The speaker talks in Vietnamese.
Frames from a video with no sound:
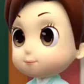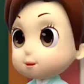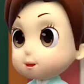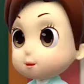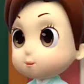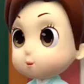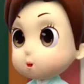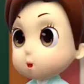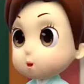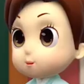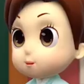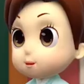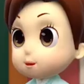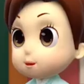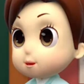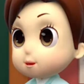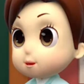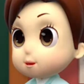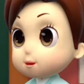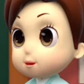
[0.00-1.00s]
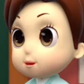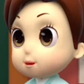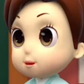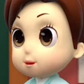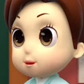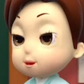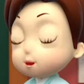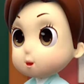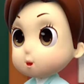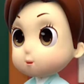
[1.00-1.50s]
Tít giỏi lắm,
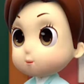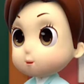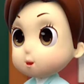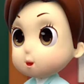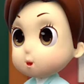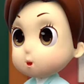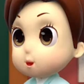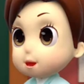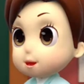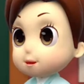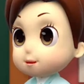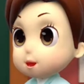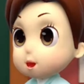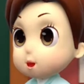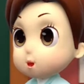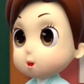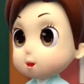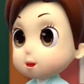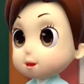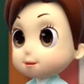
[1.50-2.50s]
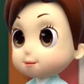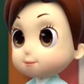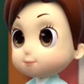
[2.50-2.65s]
cô có ghi nhớ.